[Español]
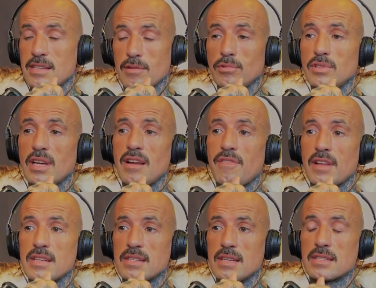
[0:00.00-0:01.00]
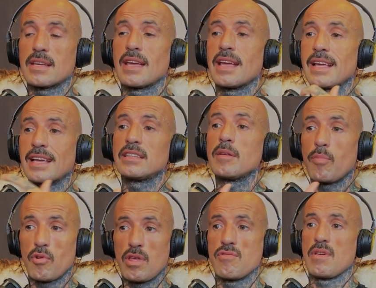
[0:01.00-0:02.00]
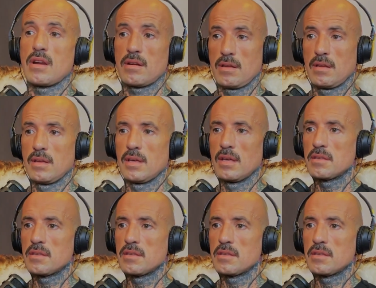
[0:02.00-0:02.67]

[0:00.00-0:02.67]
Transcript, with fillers: Y la segunda de la frase es, ¿en qué te puedo ayudar?